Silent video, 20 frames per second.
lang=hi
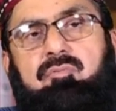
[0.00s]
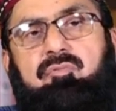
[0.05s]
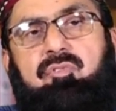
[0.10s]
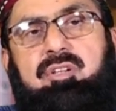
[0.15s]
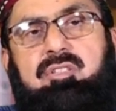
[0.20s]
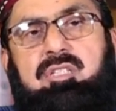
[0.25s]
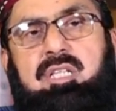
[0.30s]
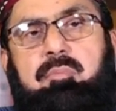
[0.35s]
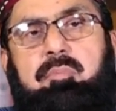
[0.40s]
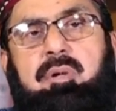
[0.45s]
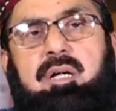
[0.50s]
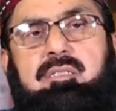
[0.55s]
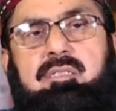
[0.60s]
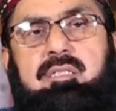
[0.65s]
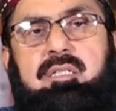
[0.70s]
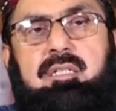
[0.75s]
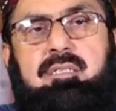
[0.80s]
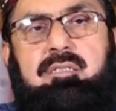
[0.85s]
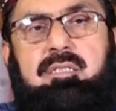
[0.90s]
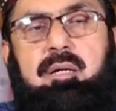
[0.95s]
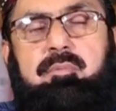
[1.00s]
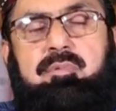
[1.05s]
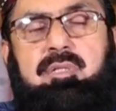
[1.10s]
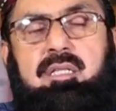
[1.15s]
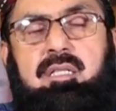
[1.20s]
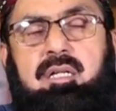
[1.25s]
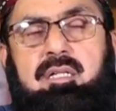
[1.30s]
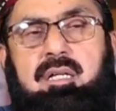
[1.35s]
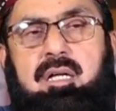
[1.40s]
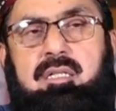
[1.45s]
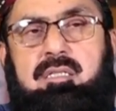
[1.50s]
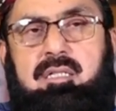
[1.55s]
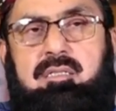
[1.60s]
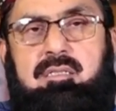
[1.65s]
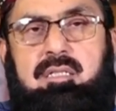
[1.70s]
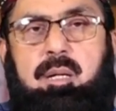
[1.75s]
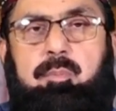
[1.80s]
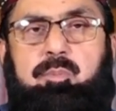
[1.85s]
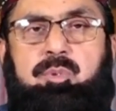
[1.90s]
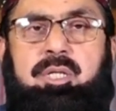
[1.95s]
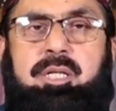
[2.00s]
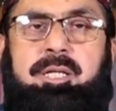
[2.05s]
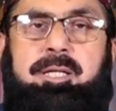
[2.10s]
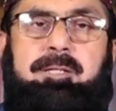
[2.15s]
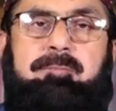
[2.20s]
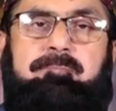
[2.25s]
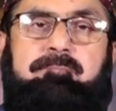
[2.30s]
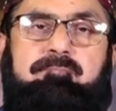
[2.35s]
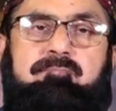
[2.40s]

फैसलाबाद से एक साहबजादा यासर साहब थे